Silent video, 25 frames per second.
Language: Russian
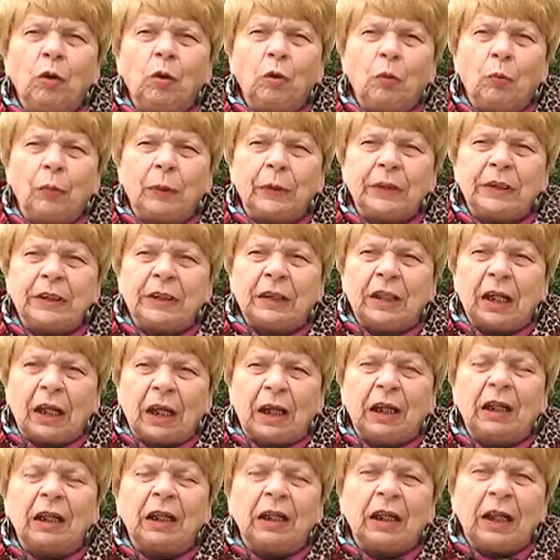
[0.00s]
у
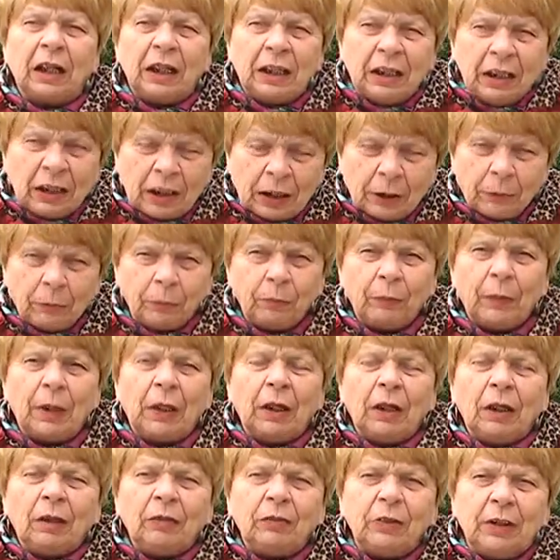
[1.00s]
поста ГАИ
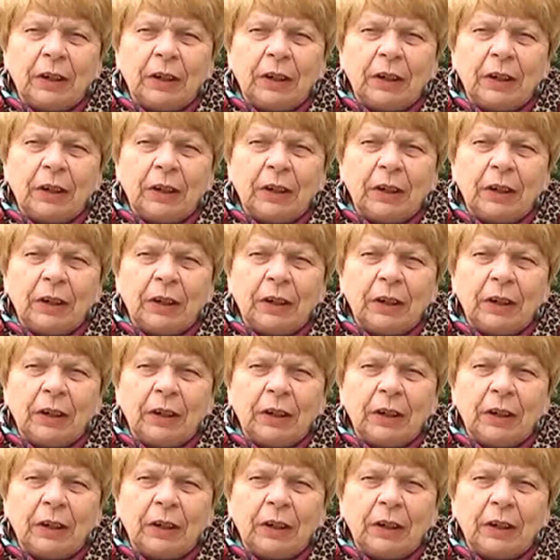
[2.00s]
в